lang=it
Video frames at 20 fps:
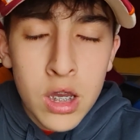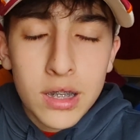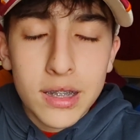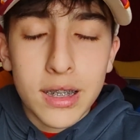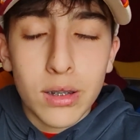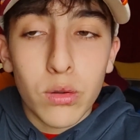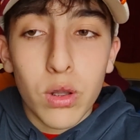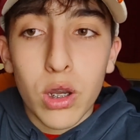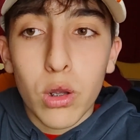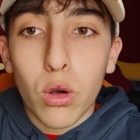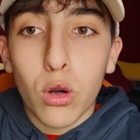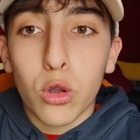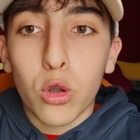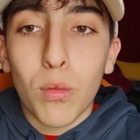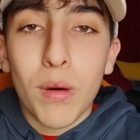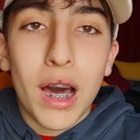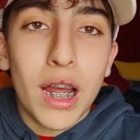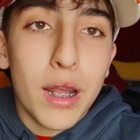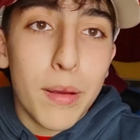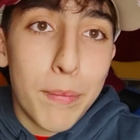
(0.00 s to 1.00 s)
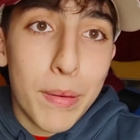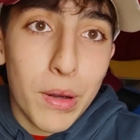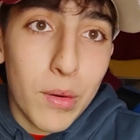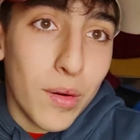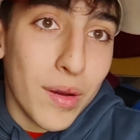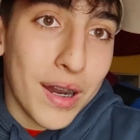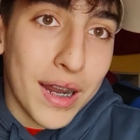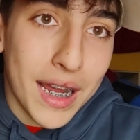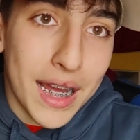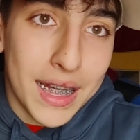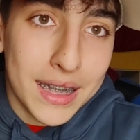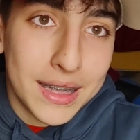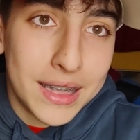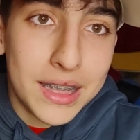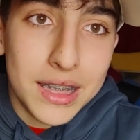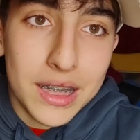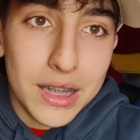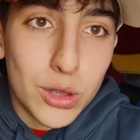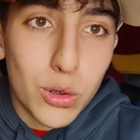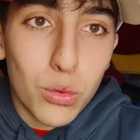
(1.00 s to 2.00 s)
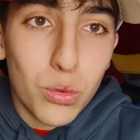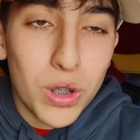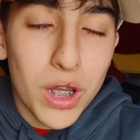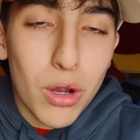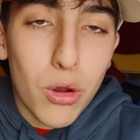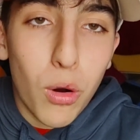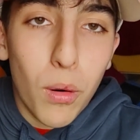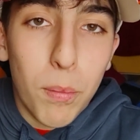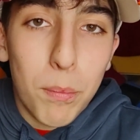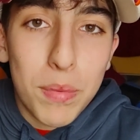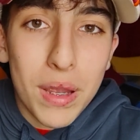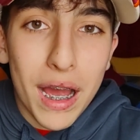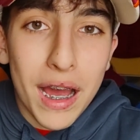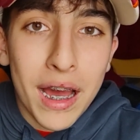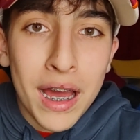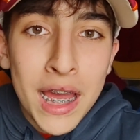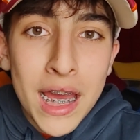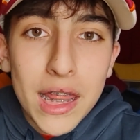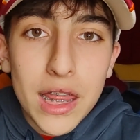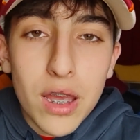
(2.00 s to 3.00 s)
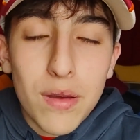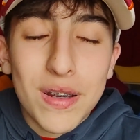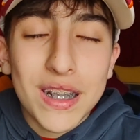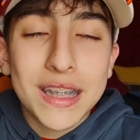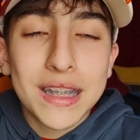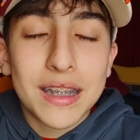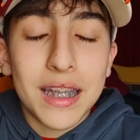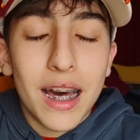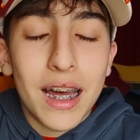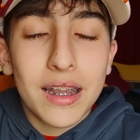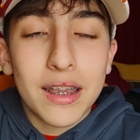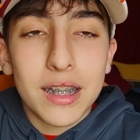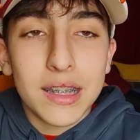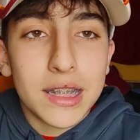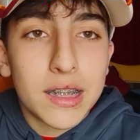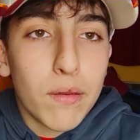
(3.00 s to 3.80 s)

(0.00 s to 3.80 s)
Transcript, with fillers: se non ricordo male. Però, ragazzi, sono una coppia devastante.